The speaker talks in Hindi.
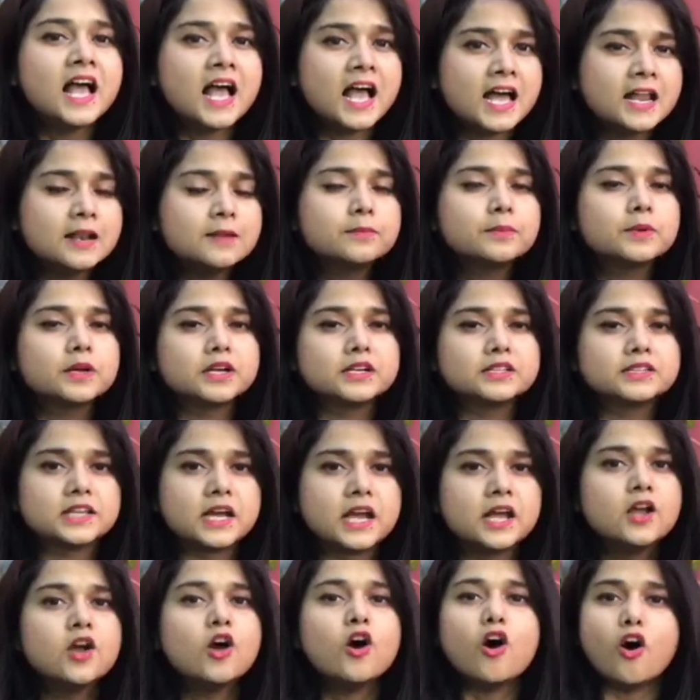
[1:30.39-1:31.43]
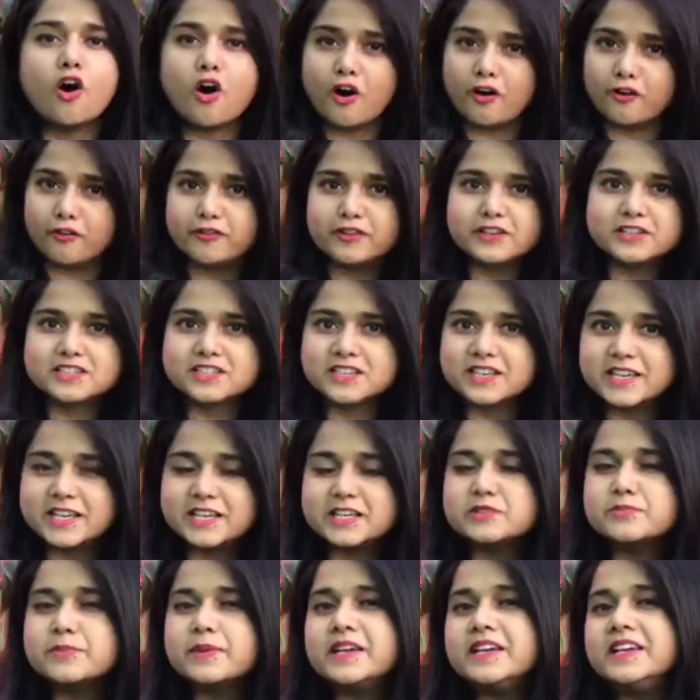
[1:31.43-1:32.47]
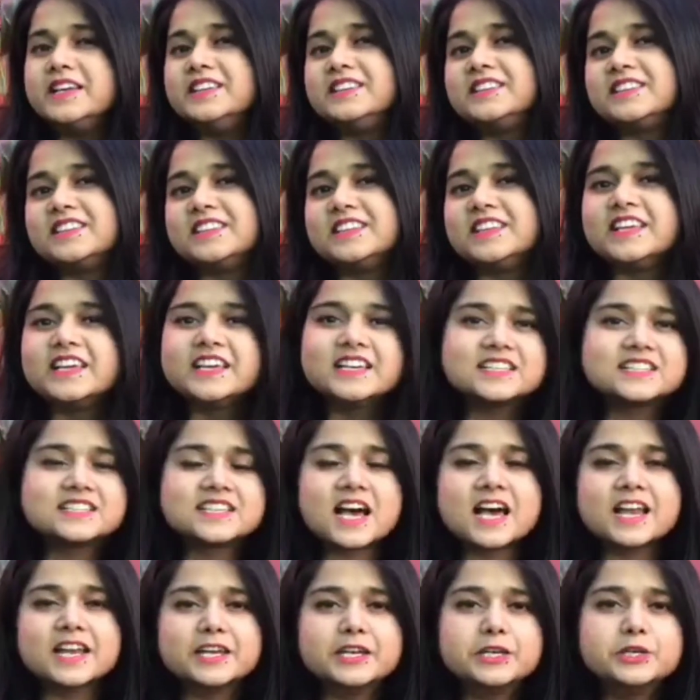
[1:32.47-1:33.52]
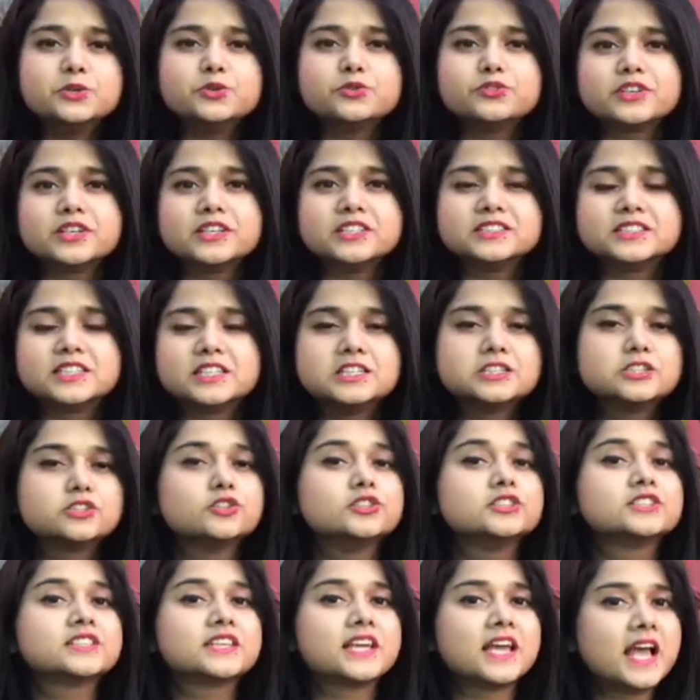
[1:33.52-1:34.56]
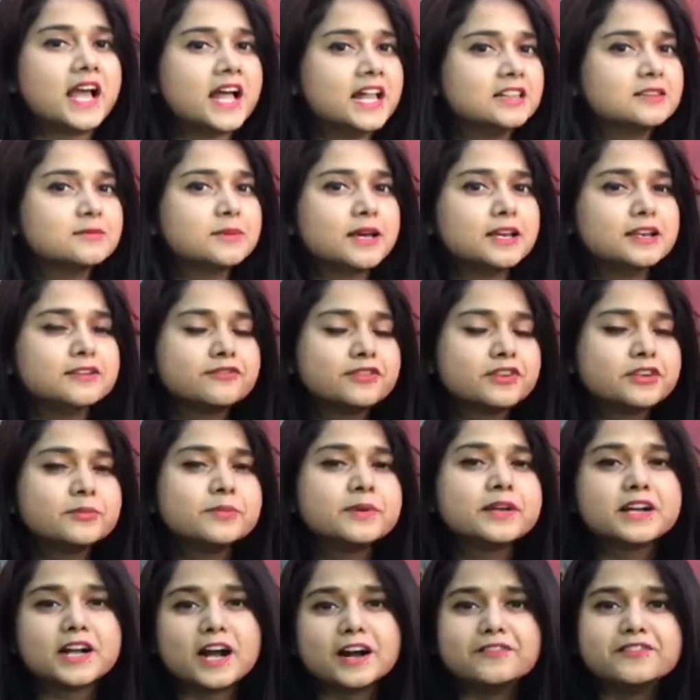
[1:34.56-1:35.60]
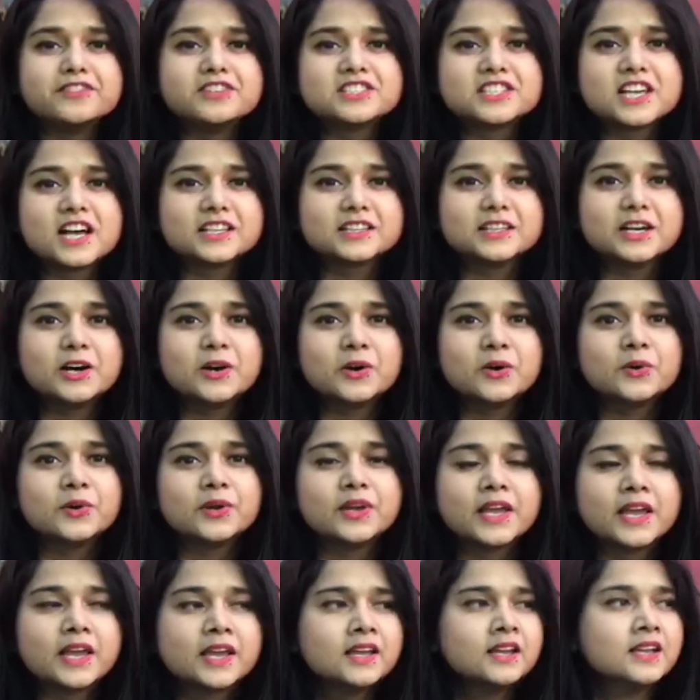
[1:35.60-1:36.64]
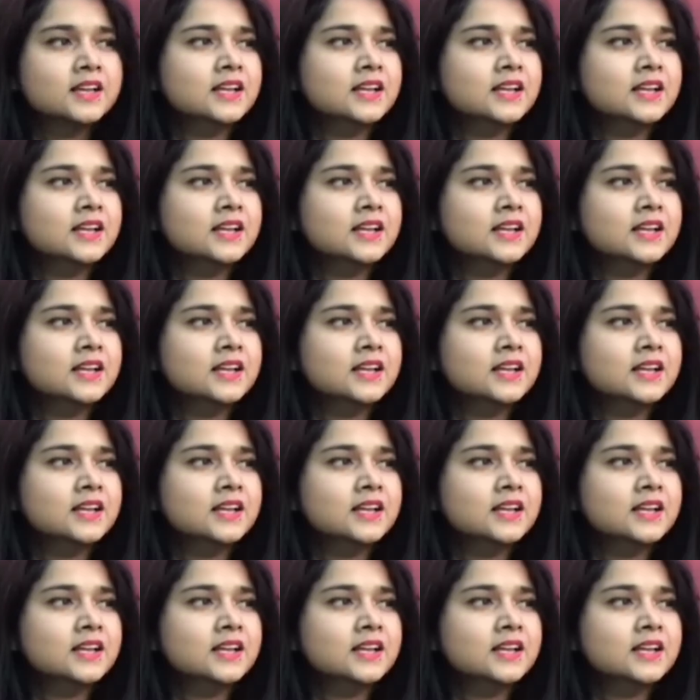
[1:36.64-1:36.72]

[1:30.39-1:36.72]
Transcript: हेल्प करता है ऑब्वियसली इसमें इतने सारे न्यूट्रिएंट्स हैं तो इसके हेल्थ बेनिफिट भी काफ़ी ज़्यादा होंगे